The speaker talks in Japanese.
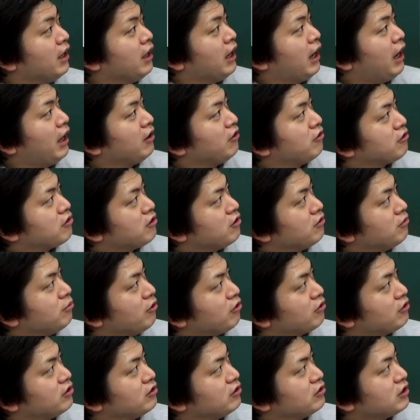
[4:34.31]
あの、注
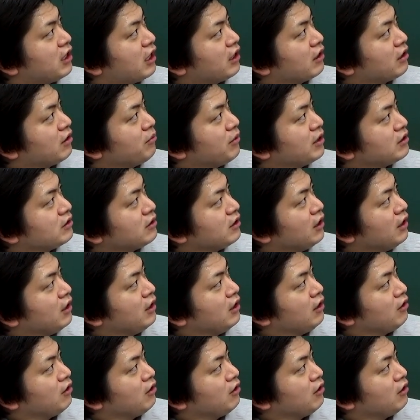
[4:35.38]
目されてます。